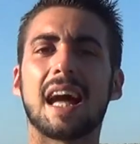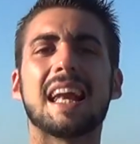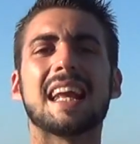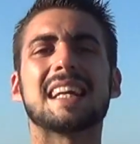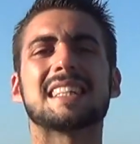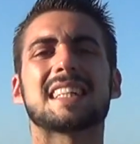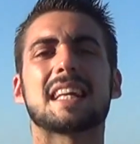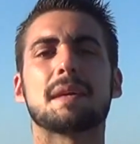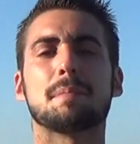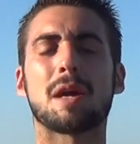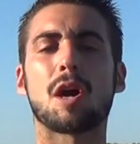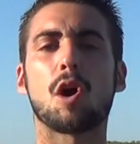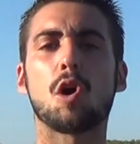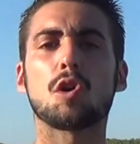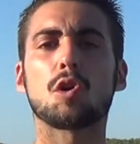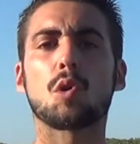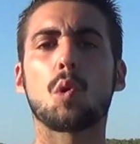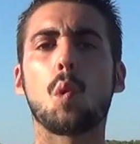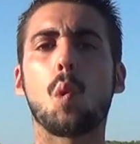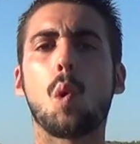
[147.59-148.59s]
a las que
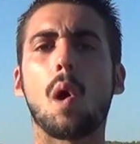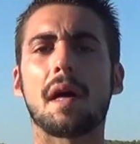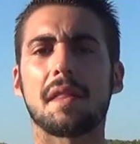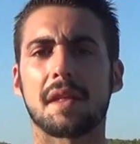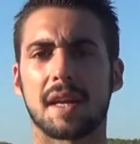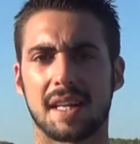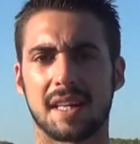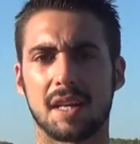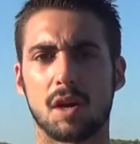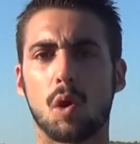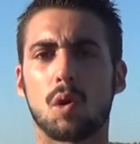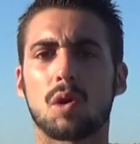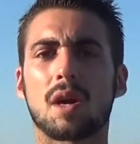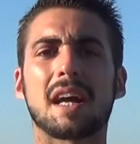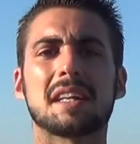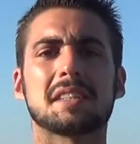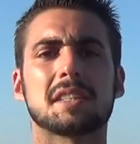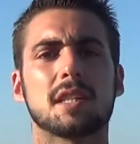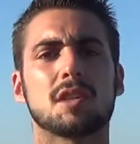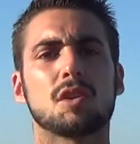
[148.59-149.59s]
mejor cuadren o
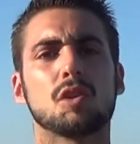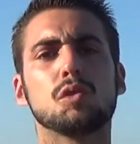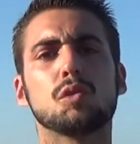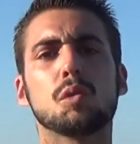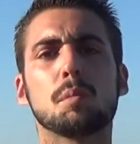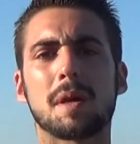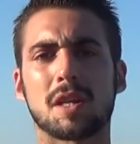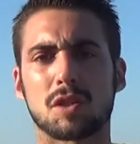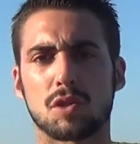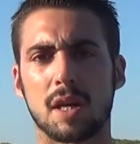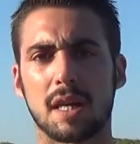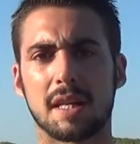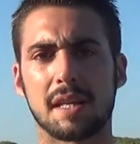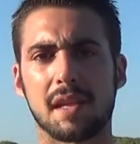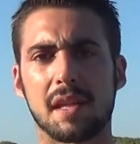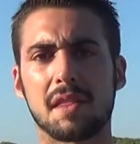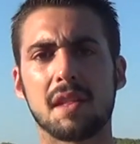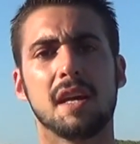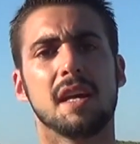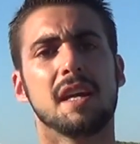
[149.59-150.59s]
casen con tu
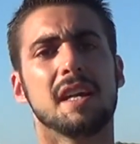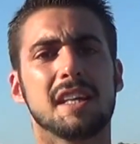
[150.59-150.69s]
personalidad